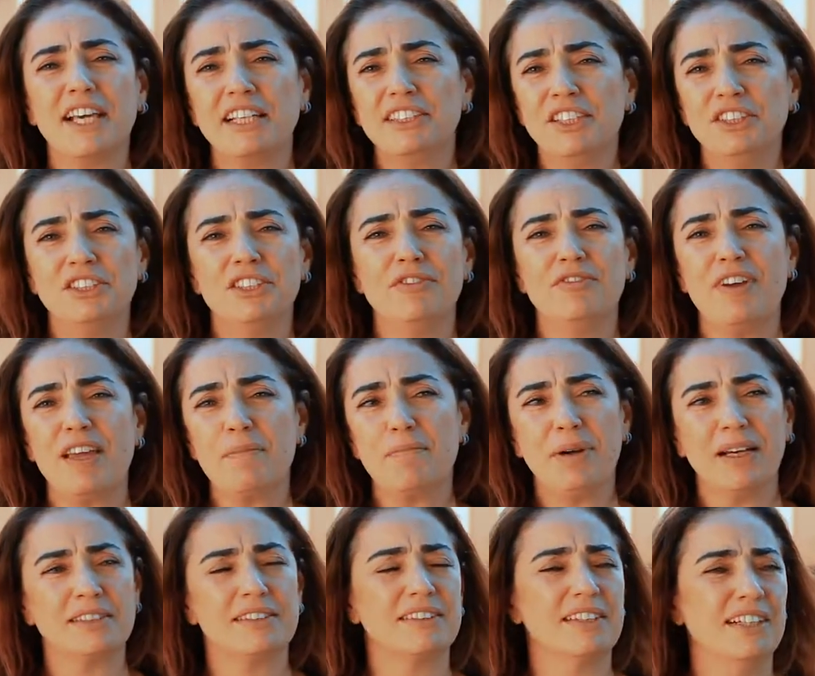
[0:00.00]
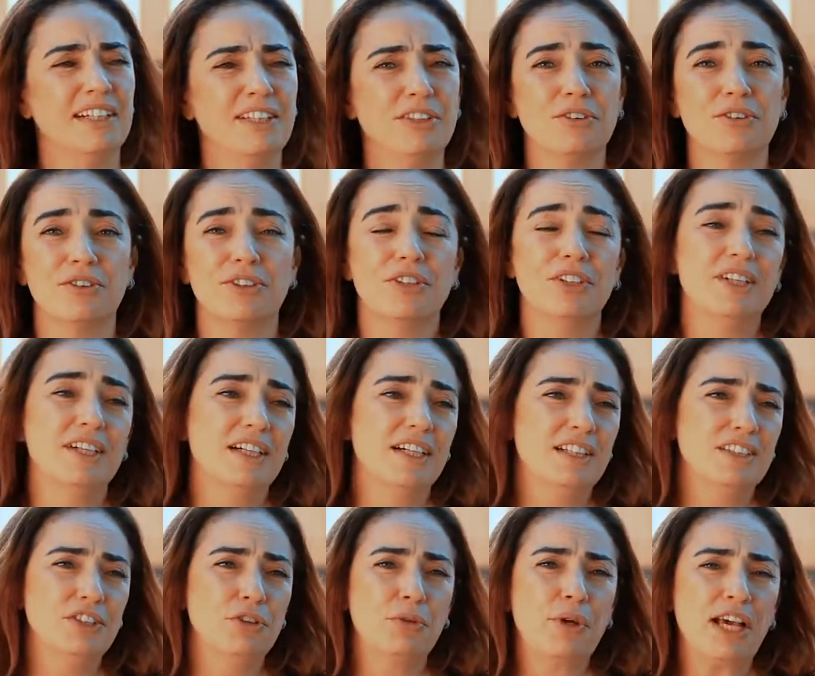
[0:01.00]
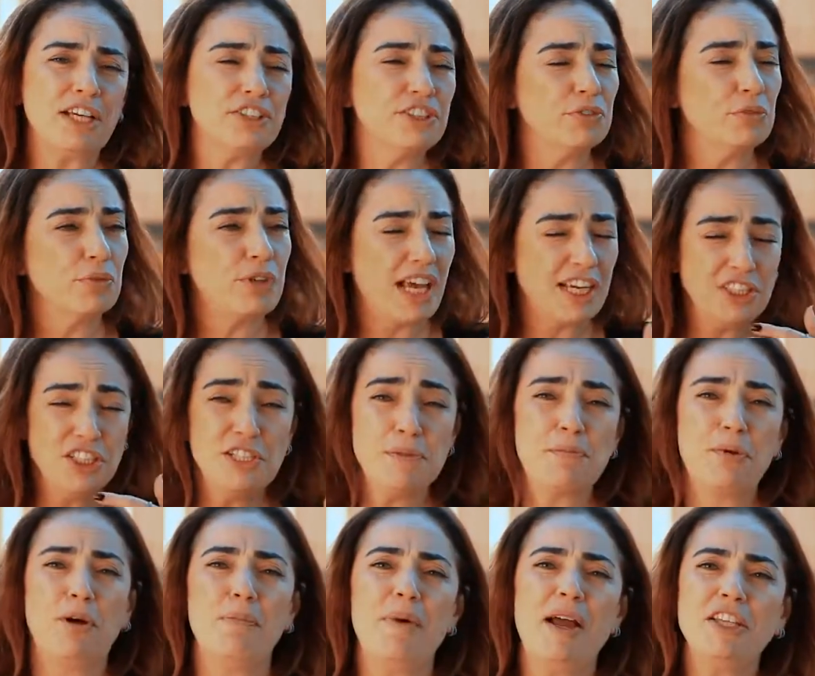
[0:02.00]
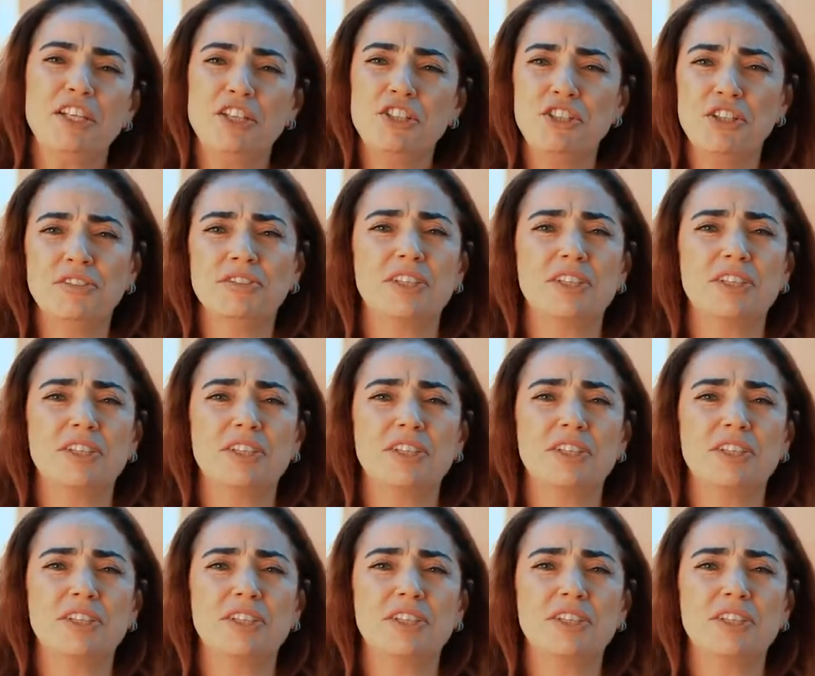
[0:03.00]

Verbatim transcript: que a gente vem passando e o que a, o que a gente promete a gente